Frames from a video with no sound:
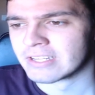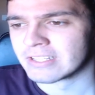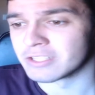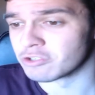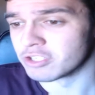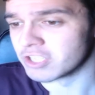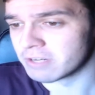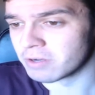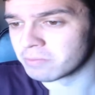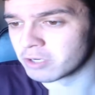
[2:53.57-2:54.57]
De hecho, ni siquiera
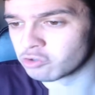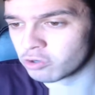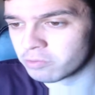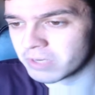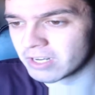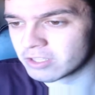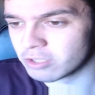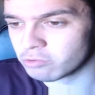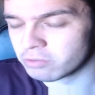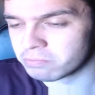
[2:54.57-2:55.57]
voy a poner su nombre en el
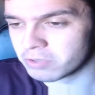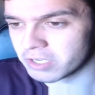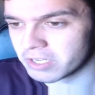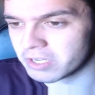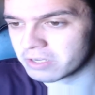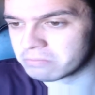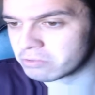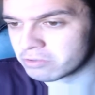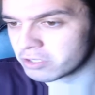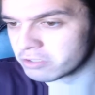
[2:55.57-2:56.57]
título porque,
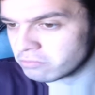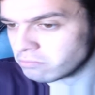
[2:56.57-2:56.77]
porque no